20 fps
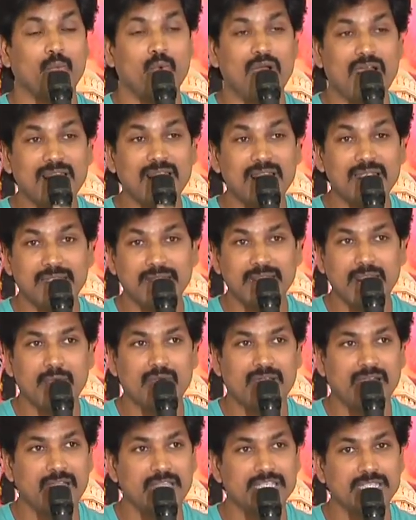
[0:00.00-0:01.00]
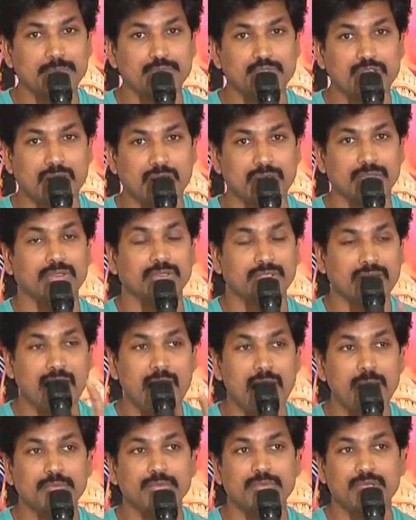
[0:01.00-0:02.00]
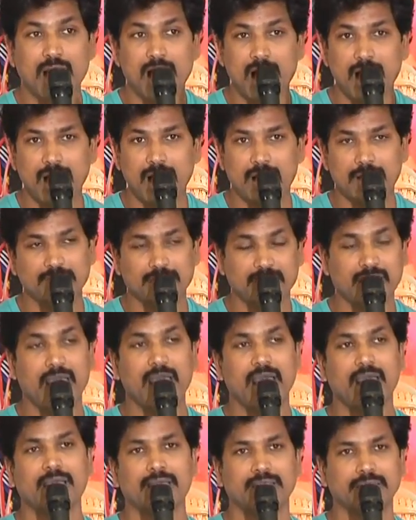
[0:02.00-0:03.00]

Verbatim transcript: వాలంటరీగా వాళ్ళే చెప్తున్నారు నా నా నా